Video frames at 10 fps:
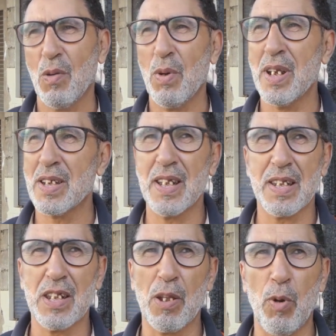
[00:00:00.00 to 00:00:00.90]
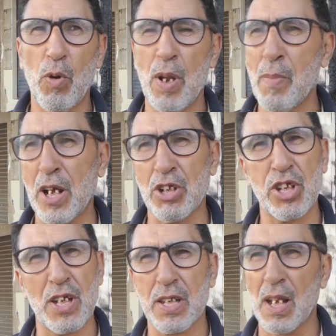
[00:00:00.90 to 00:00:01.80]
والناس اللي تيذبحوا ولا ما كانش
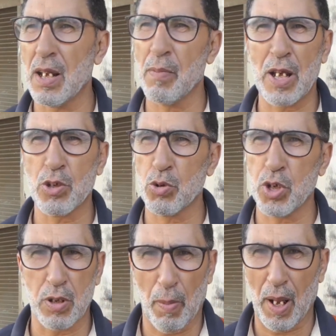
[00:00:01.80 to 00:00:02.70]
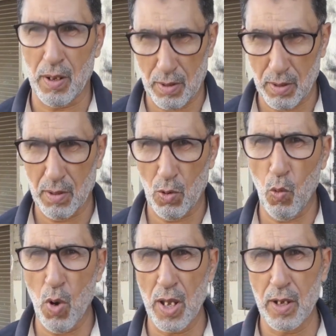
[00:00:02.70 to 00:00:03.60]
تيصلي ما خصوش يذبح
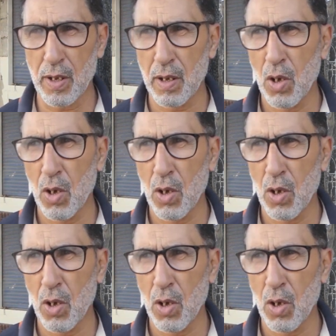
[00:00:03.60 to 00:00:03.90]
والو